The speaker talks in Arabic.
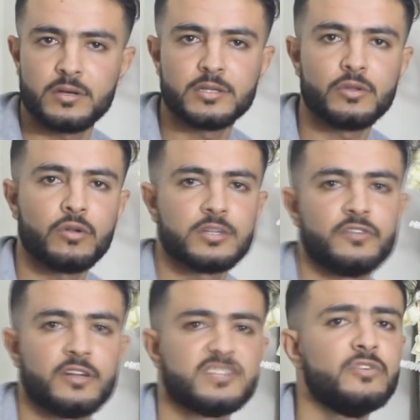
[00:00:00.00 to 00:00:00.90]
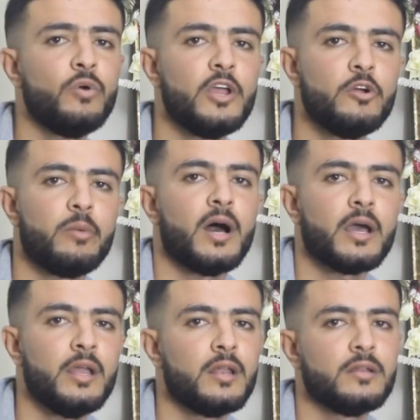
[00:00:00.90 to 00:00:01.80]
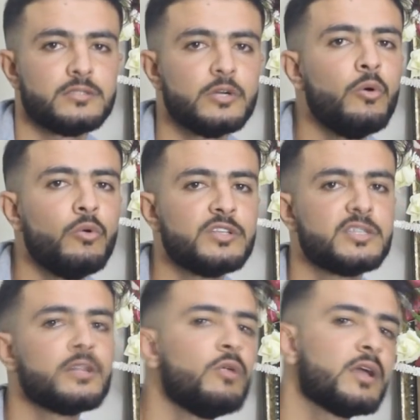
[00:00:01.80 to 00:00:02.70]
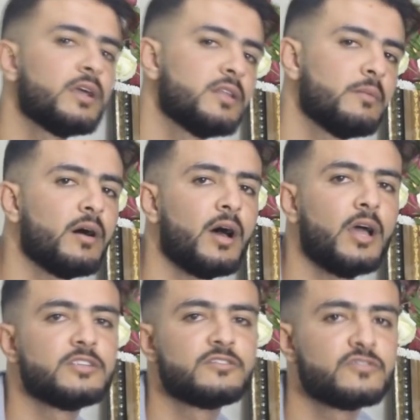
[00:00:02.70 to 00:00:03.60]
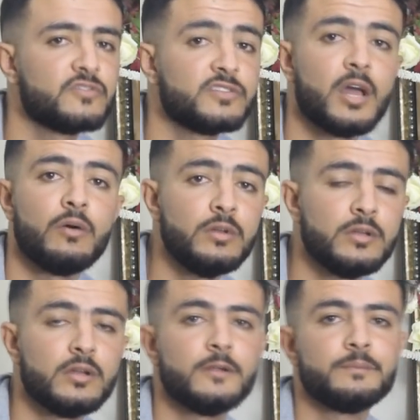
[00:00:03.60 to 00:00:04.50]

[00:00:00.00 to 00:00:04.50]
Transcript: كندخل كنتفرج فيه هو ايوب عاقيل حتى هو ولد جديده ولكن دابا عايش في تاون